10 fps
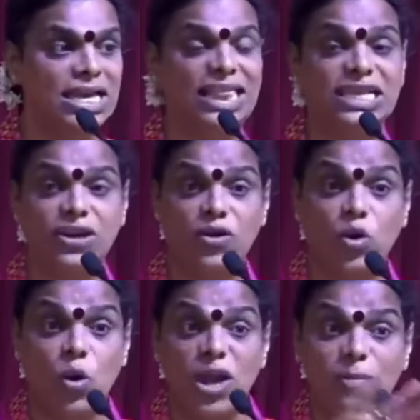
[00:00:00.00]
त्याच्यावर
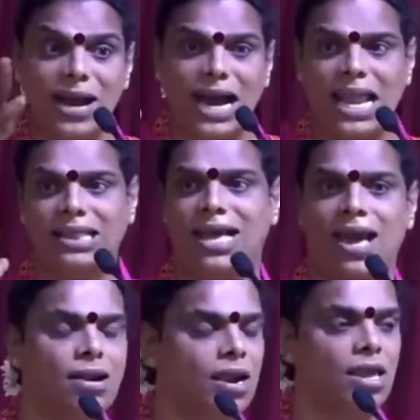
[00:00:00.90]
कोणी बघायला
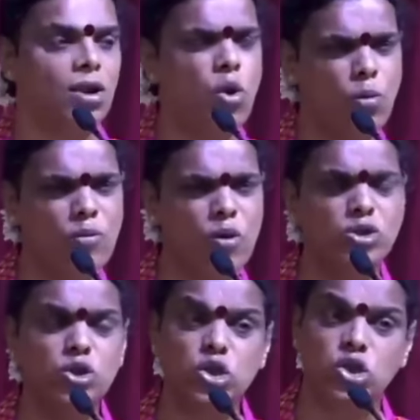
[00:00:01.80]
तयार नाहीये नो वन
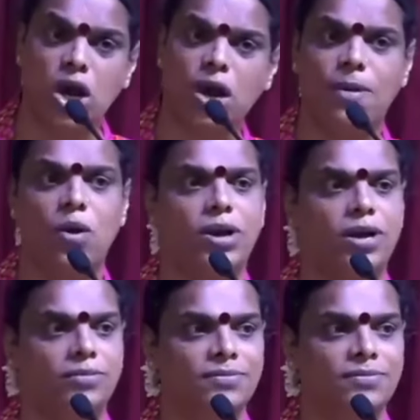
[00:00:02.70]
वॉन्ट्स टू टॉक अबाउट इट